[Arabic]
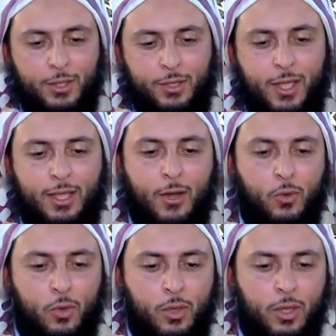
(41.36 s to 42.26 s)

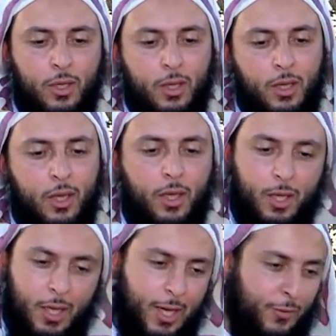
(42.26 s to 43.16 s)
أسنده
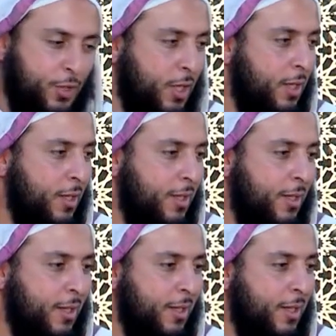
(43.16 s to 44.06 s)
إلى نفسه
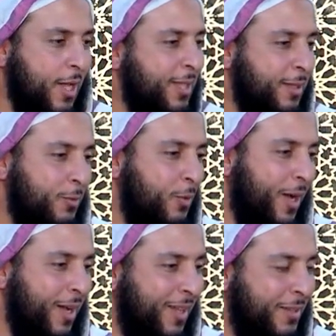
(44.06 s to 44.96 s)
أدب
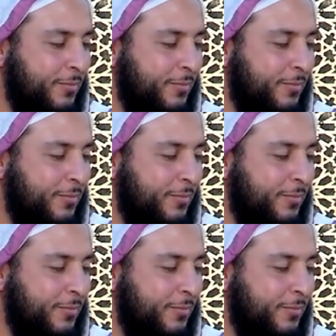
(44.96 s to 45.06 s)
الدعاء